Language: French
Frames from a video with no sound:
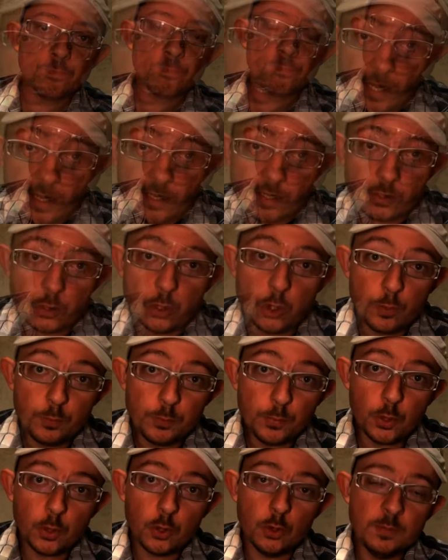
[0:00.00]
Alors,
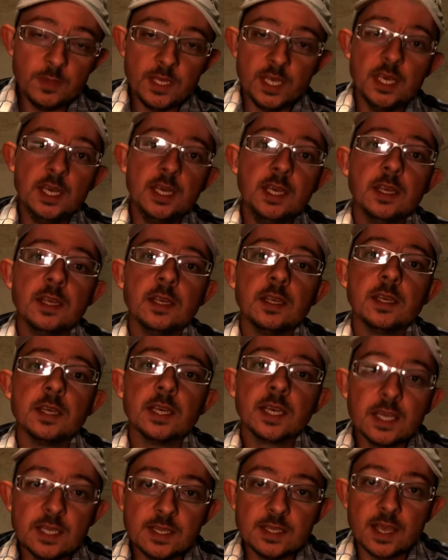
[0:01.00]
le premier
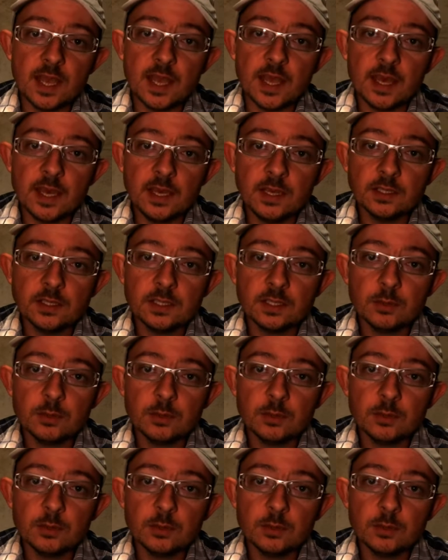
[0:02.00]
critère